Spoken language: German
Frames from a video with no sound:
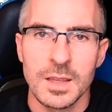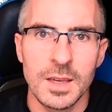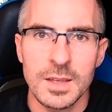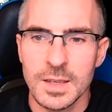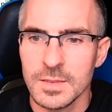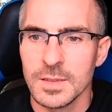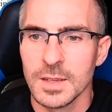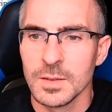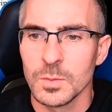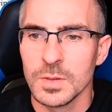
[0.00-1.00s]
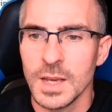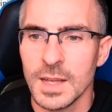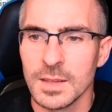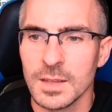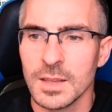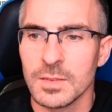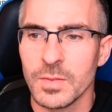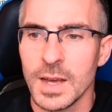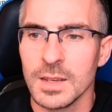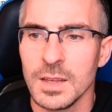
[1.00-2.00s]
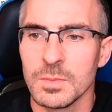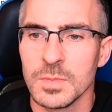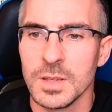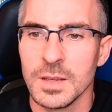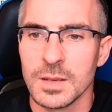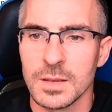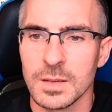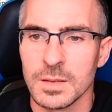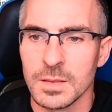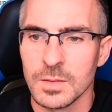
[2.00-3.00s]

äh, Kästchen und die anderen, das waren eben die äh,